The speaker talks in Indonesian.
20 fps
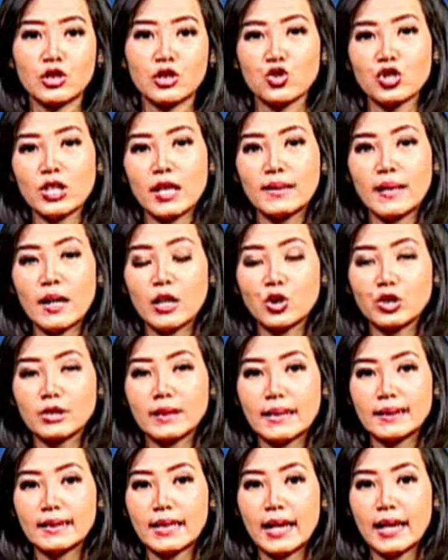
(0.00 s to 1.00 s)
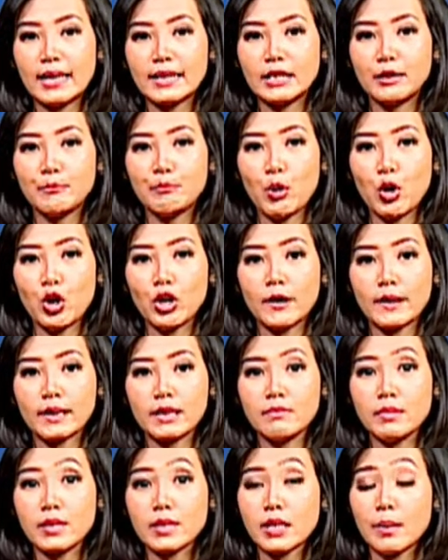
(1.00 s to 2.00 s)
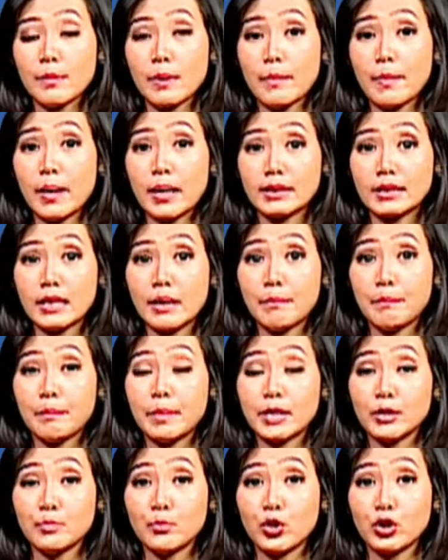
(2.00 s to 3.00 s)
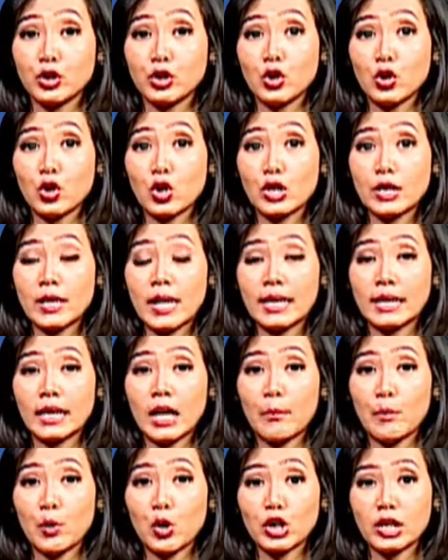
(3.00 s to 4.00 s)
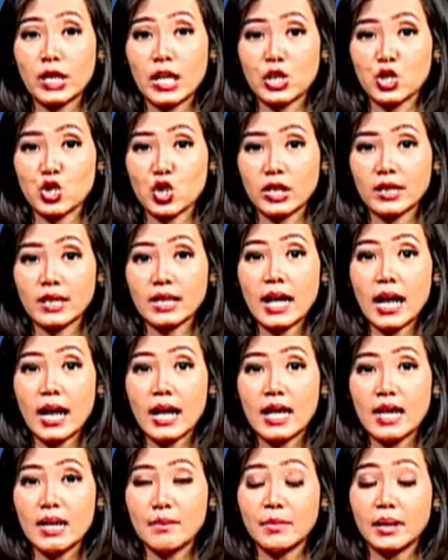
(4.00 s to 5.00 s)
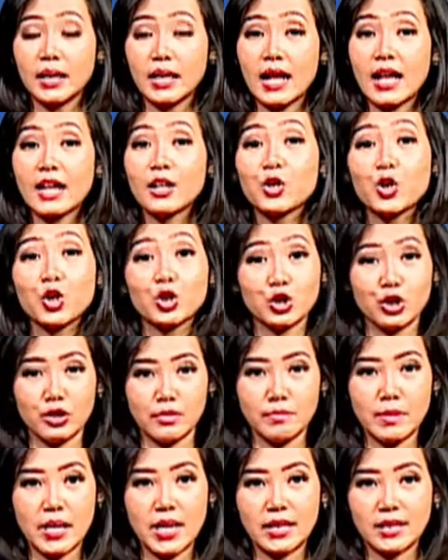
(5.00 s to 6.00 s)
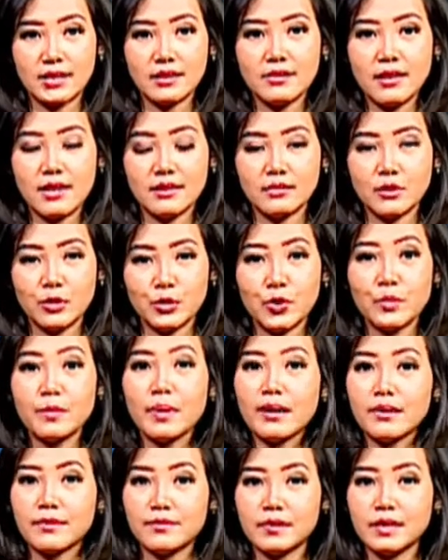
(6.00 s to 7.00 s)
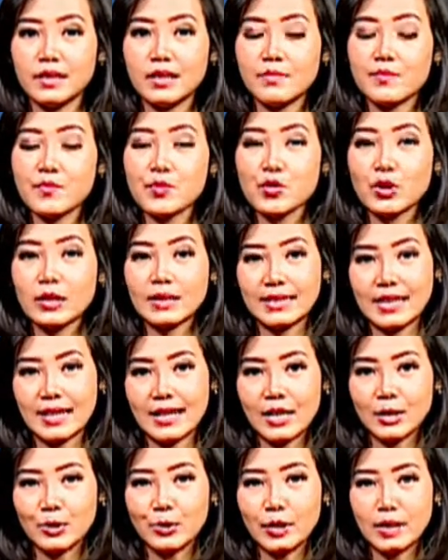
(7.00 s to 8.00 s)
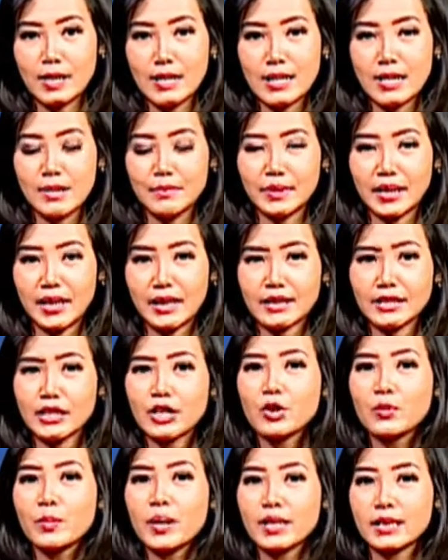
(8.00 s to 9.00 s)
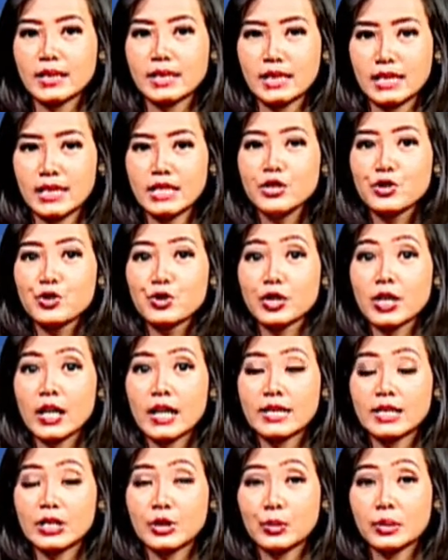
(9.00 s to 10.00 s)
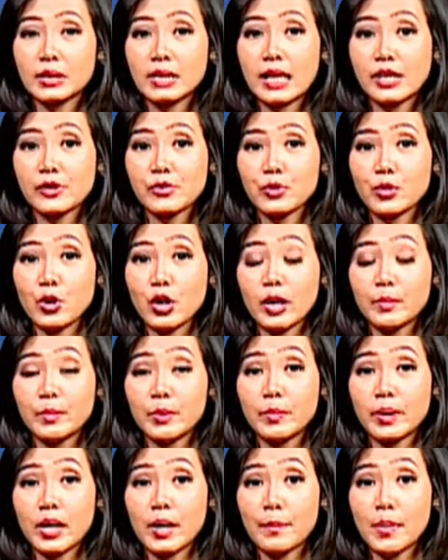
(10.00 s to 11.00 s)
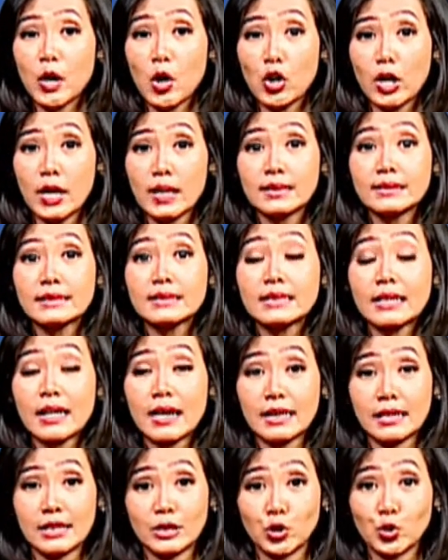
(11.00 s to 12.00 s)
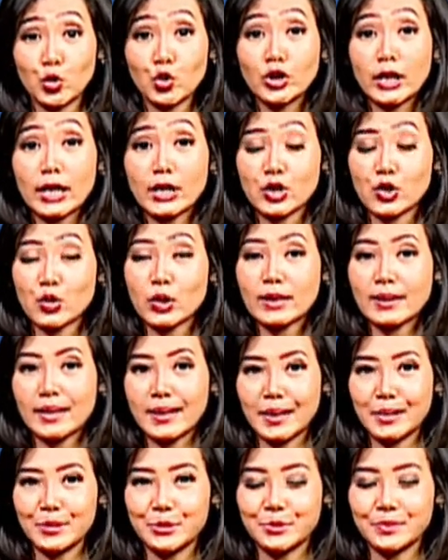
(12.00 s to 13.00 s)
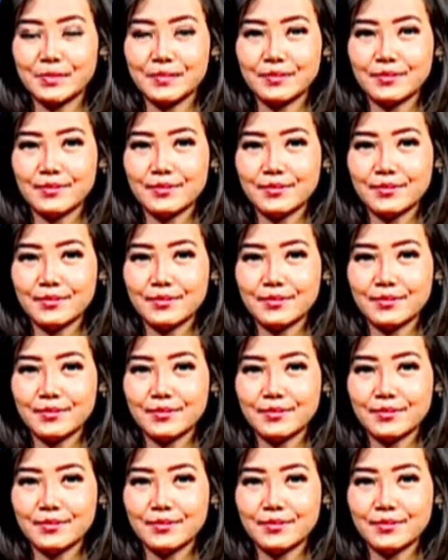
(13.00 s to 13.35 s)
Ratusan anggota TNI Polri bersama Pangdam Padiponegoro dan Kapolda Jawa Tengah menggelar nonton bareng atau nobar film Sultan Agung. Menariknya nobar ini juga diikuti langsung oleh beberapa orang terah keturunan Sultan Agung.